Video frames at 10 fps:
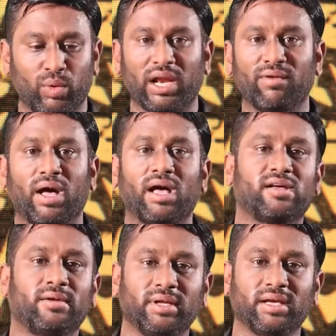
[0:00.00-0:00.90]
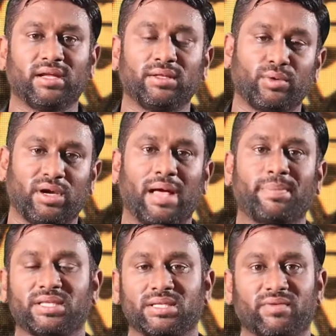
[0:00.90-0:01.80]
உடல் வாகு அப்படிங்கிறது ஒரு
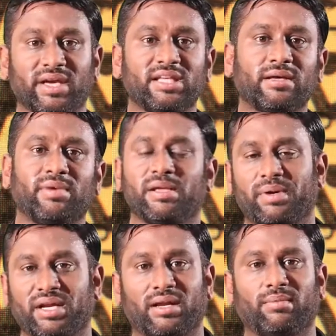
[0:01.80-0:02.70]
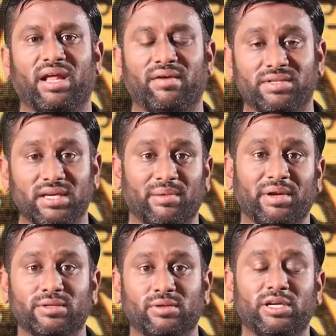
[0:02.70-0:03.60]
நாற்பத்தைந்து வயதுக்கு மேற்பட்ட நபரா விஜய்
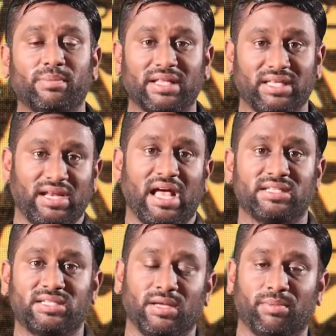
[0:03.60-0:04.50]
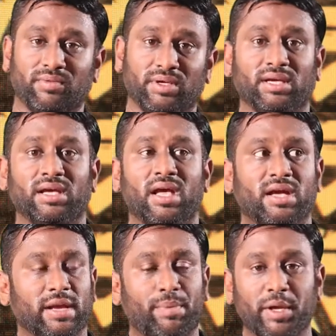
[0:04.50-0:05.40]
அப்படின்னு சொல்லிட்டு பார்த்தீங்கன்னா ஆச்சரியப்படுவீங்க
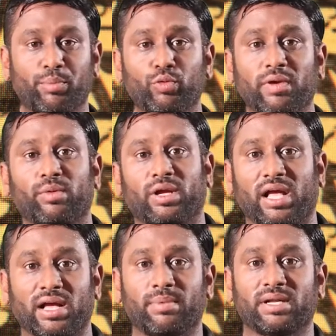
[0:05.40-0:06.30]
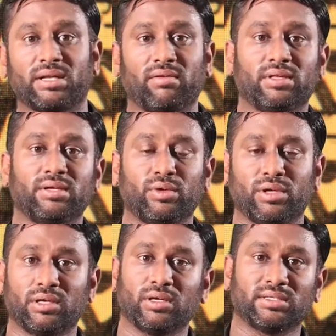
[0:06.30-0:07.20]
எப்படி பூவை உனக்காக படத்தில் வந்து
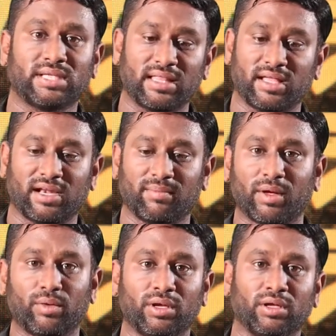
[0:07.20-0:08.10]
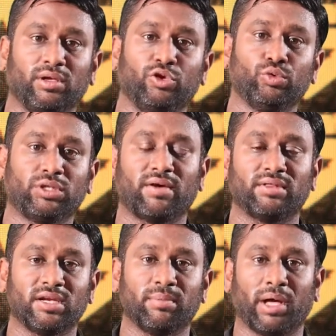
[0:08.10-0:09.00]
ஒரு சாதாரணமாக ஒரு யூத்தாக
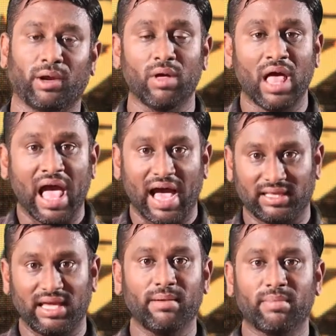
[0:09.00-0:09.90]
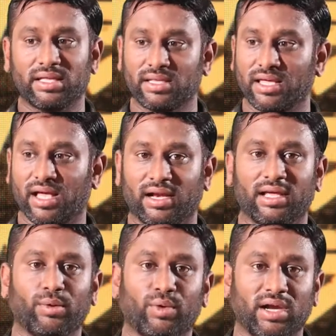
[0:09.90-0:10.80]
வந்து நிற்பாரோ அதே
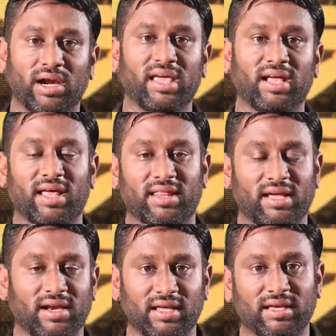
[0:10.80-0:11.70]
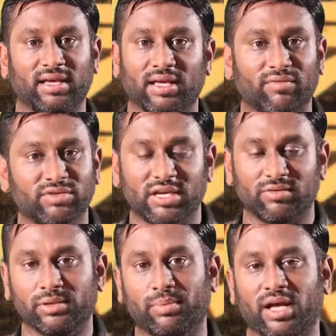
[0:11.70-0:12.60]
மாதிரியான ஒரு இளைஞனாக தான் அன்னைக்கு
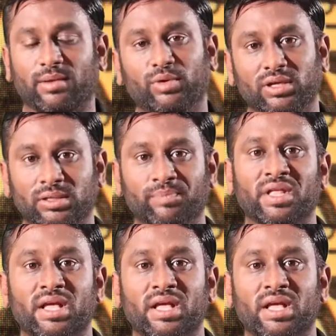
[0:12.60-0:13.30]
விஜய் வந்து பார்க்க முடியுது